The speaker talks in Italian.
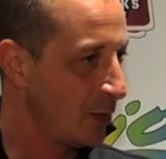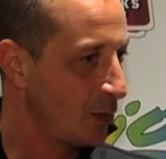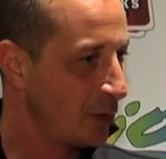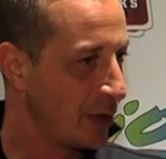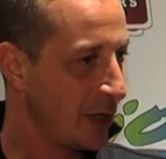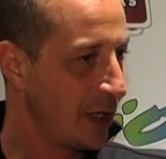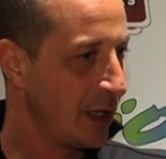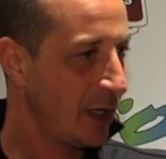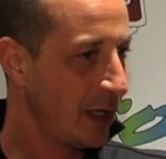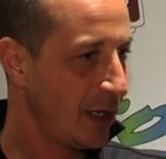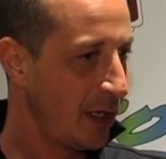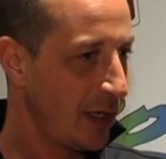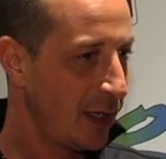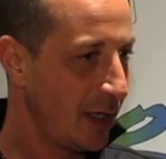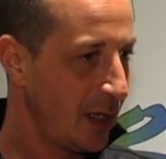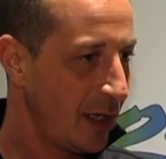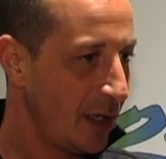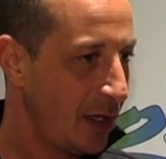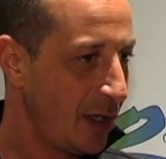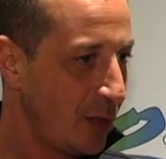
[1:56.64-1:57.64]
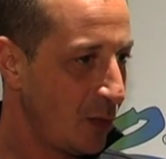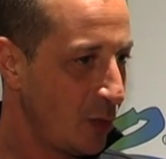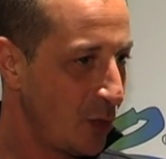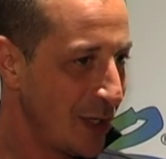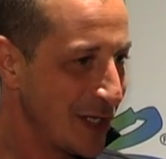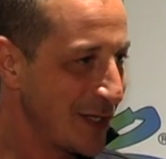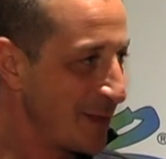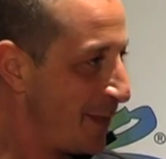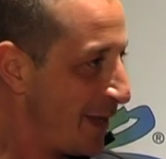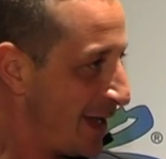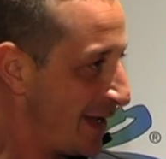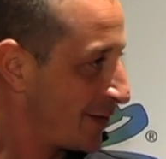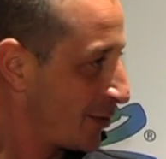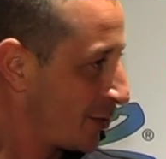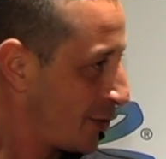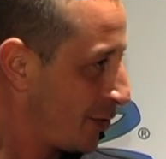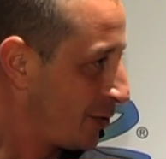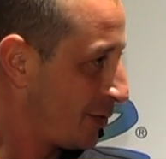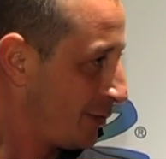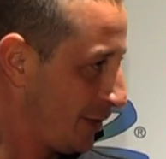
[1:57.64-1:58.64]
un, eh, un
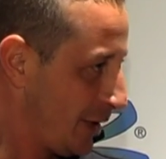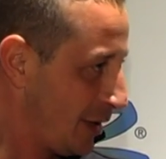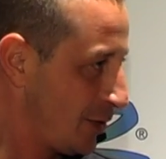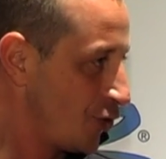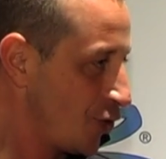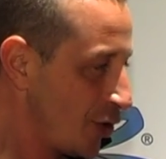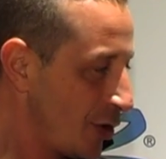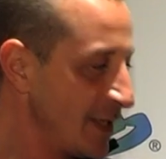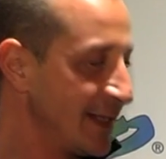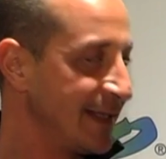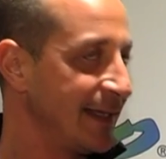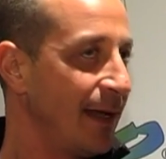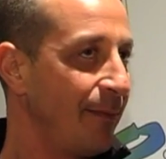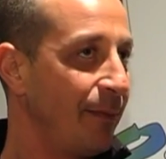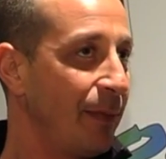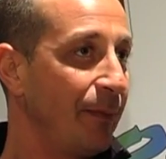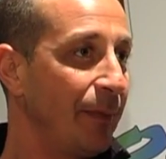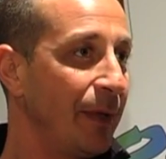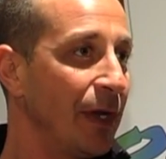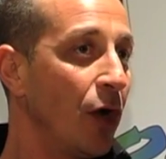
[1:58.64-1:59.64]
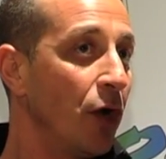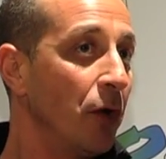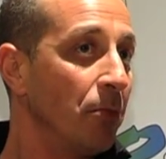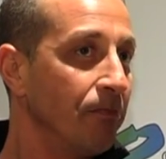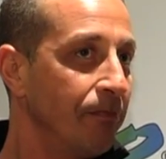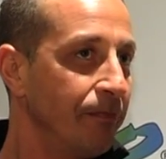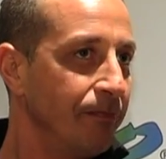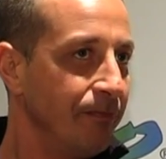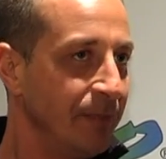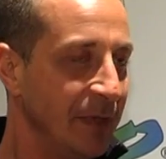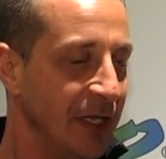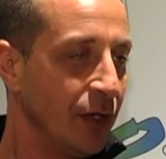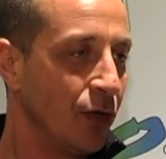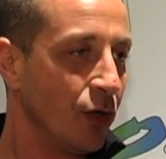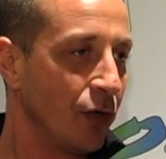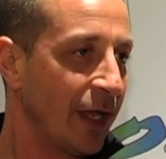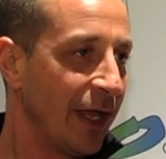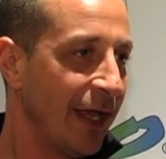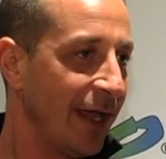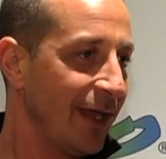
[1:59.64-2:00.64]
esperto del gioco zap, però
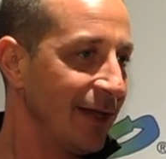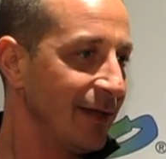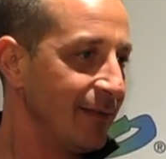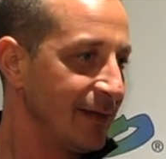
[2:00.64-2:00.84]
dico che